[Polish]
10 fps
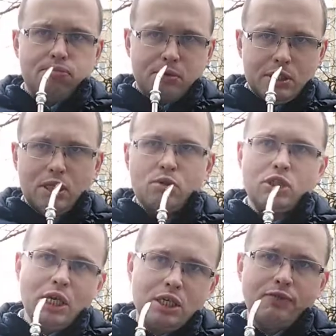jedną z
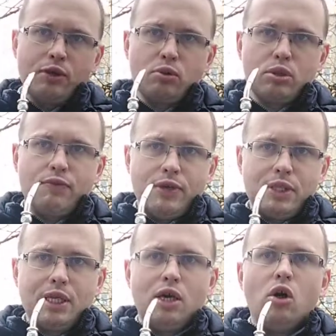części Związku
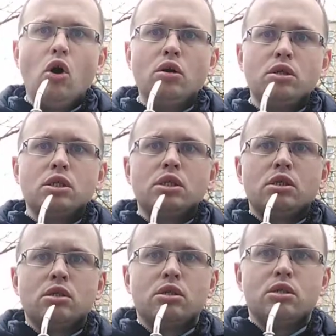Sowieckiego
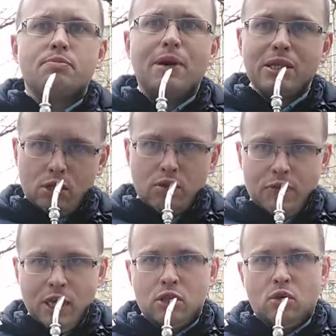bardziej
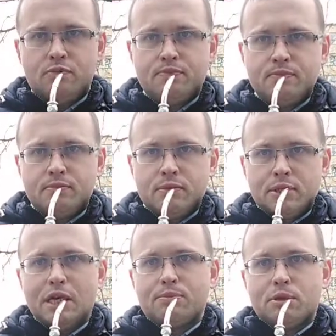rozwinięto.
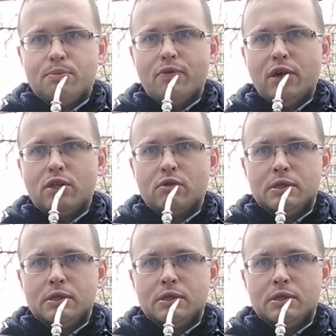Tak bym to powiedział.